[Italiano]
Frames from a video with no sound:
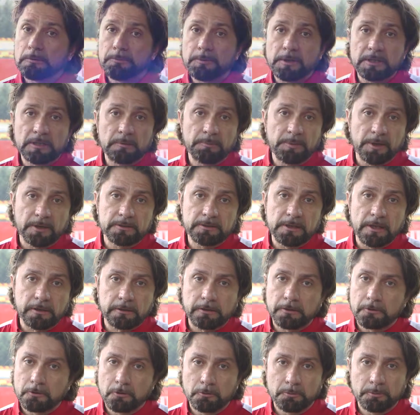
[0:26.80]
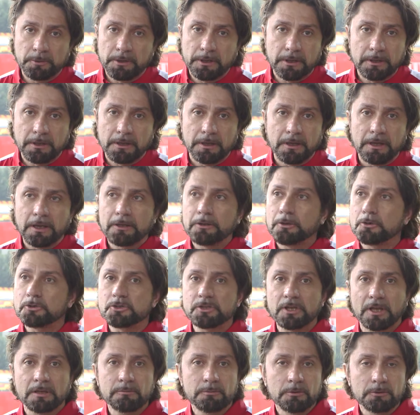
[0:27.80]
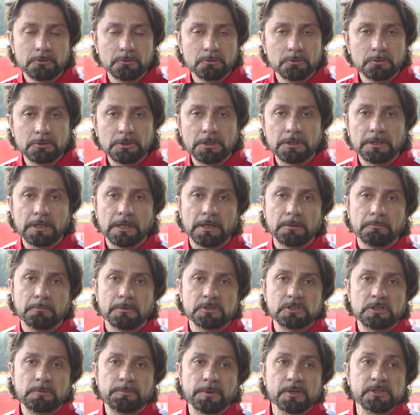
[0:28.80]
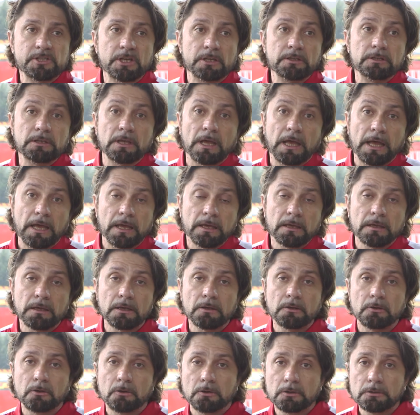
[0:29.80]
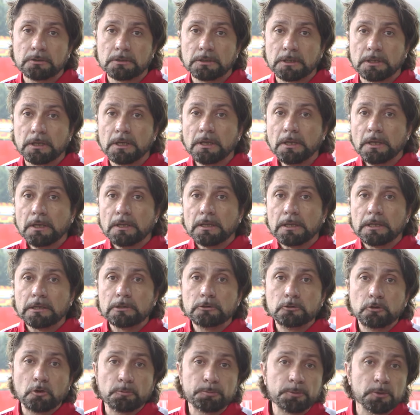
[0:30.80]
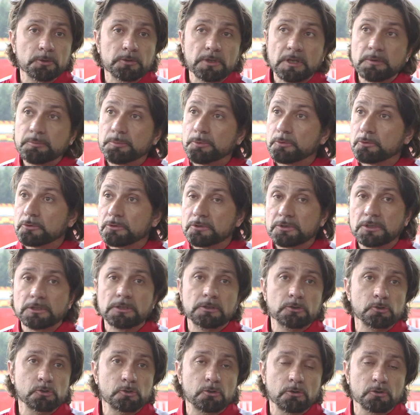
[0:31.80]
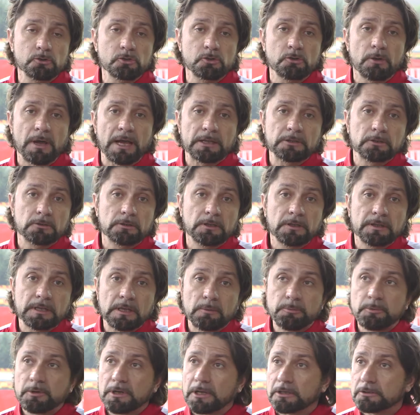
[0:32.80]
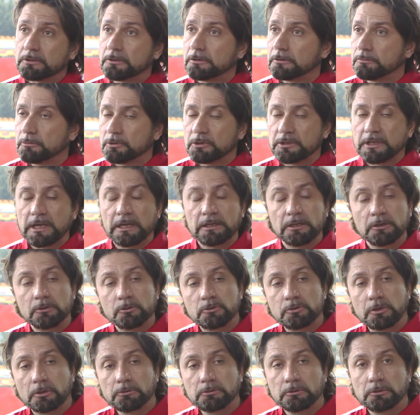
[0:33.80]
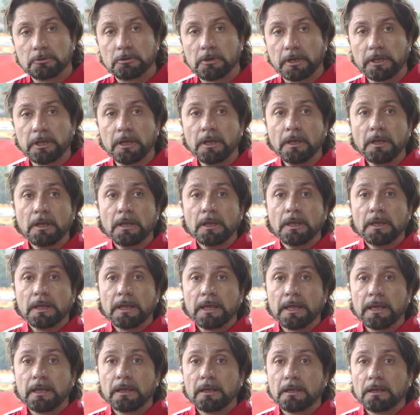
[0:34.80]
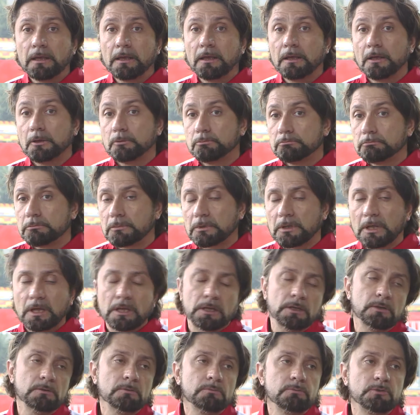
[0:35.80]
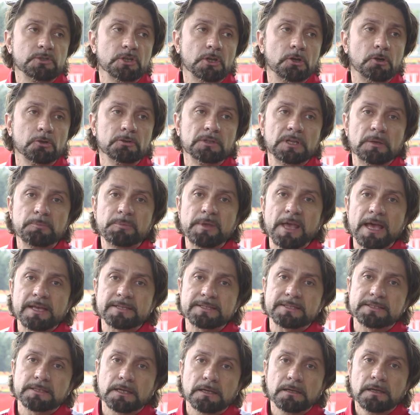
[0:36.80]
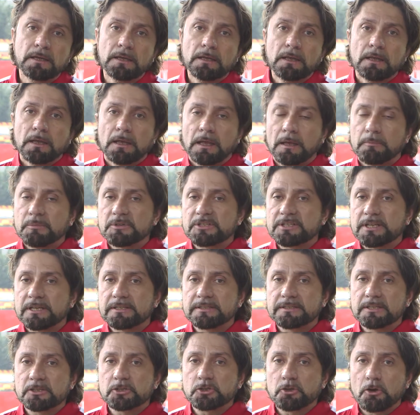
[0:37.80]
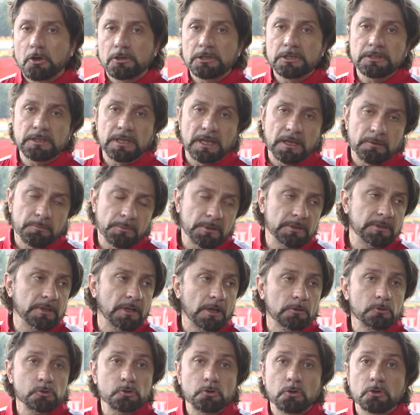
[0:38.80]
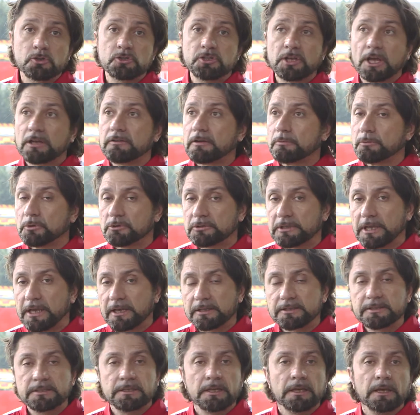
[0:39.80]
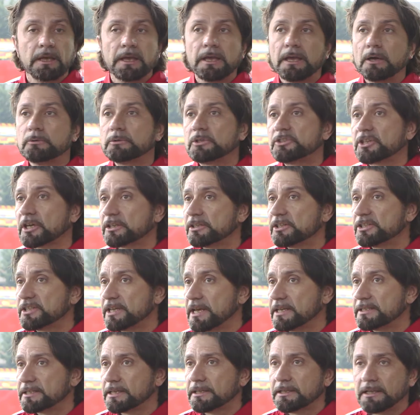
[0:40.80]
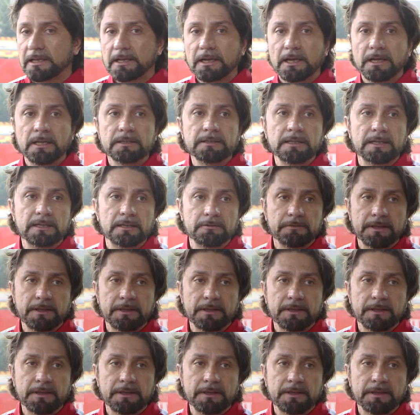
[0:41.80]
piedi per terra come è nostra abitudine, ma si presenta anche con il doppio dei punti dello scorso anno nel campionato mondiale costruttori e eh, una seconda piazza abbastanza solida, mentre l'anno scorso eravamo terzi e a una certa distanza da, dalla